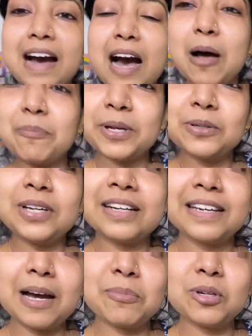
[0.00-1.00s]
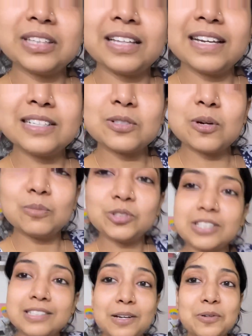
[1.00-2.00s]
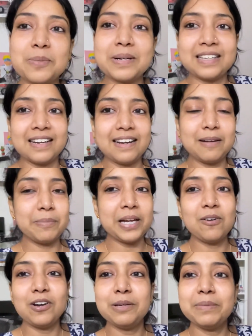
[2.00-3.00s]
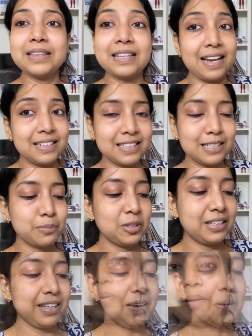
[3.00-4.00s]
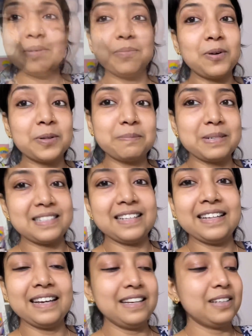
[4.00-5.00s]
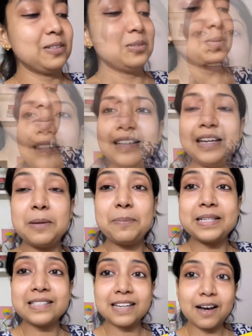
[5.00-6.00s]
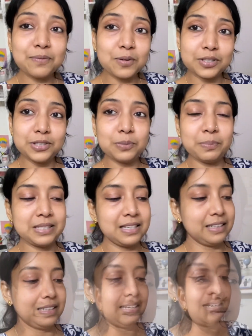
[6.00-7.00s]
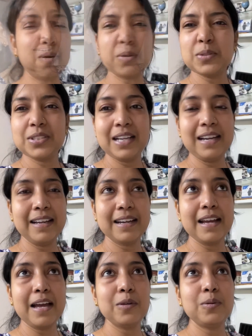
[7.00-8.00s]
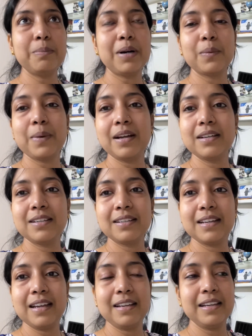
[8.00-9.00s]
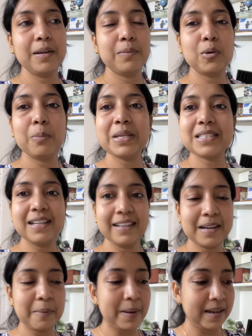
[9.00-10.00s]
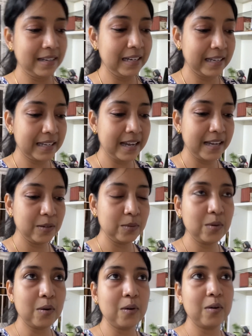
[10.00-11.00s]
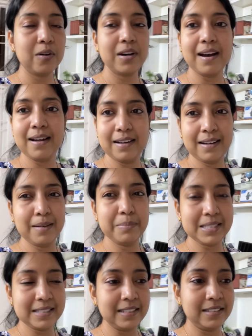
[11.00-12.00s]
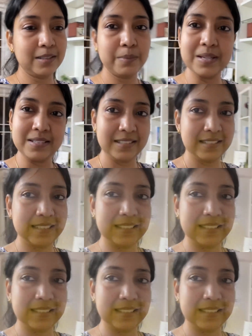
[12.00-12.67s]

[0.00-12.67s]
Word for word: आपके उधर क्या बोलते हैं इसको मुझे जरूर बताना बंगाली में तालशाश बोलते हैं हमें बहुत पसंद है सो थ्री पीस का फोर्टी रुपीज लेते हैं और कुछ नहीं लेके आई हूँ भगवान के लिए वो बिजलेरी का पानी लेके आई हूँ और आना का बिस्किट बस